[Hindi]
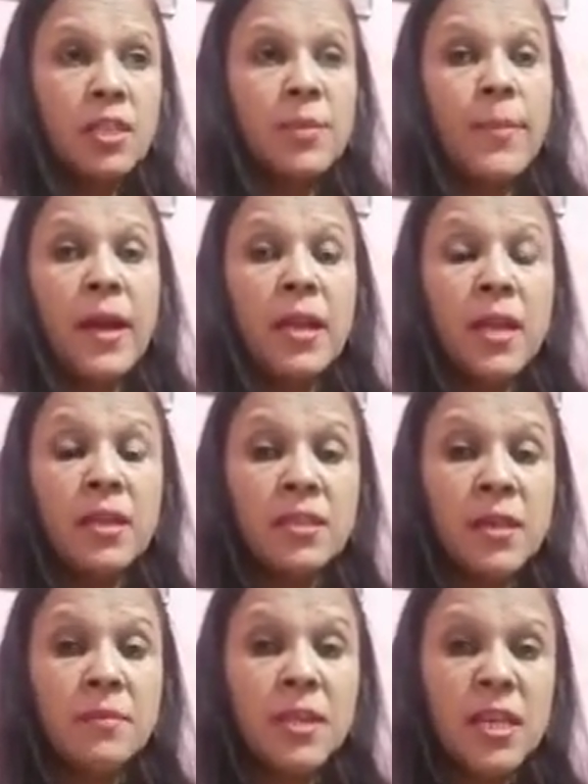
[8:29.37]
संभाली
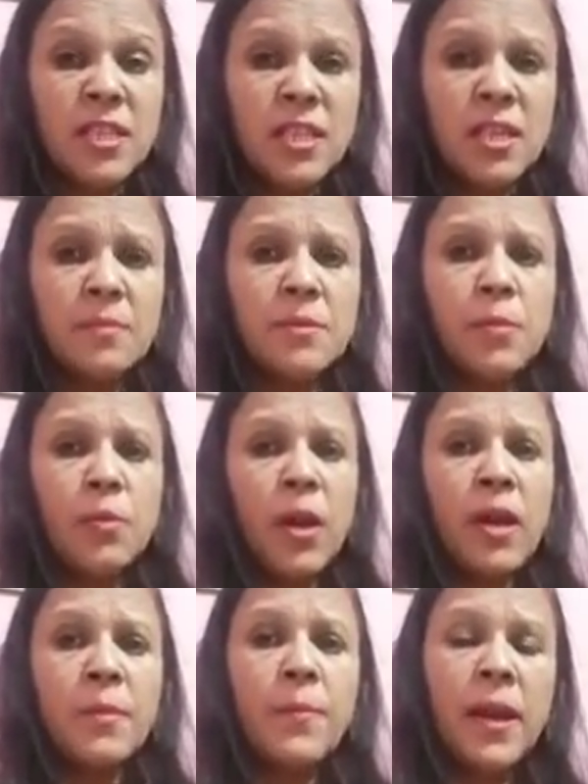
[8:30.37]
है देश की सबसे
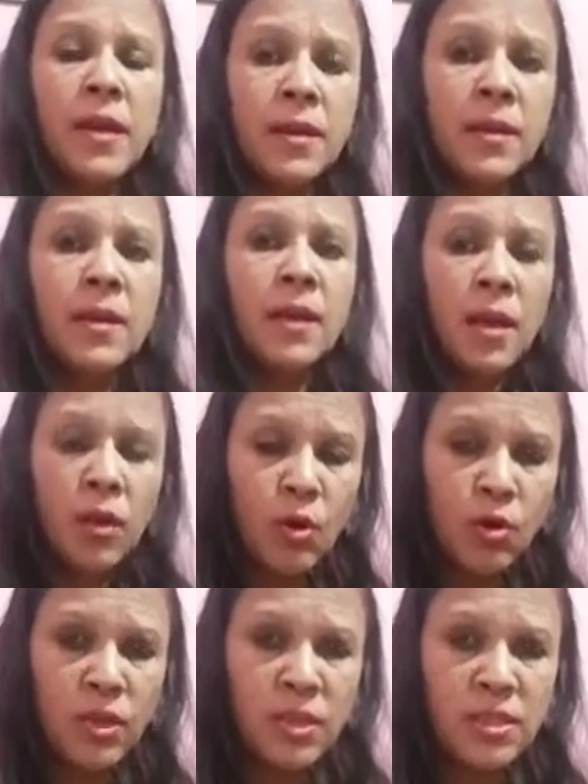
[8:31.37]
पुरानी पार्टी
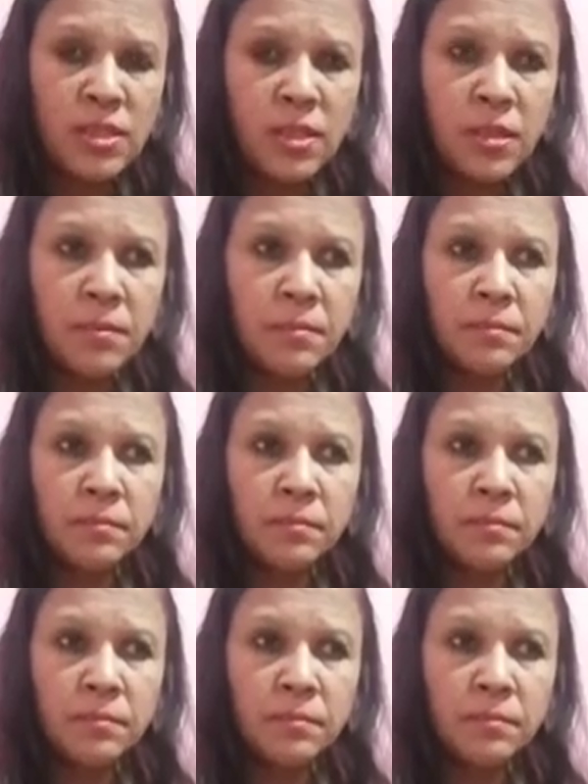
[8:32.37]
कांग्रेस की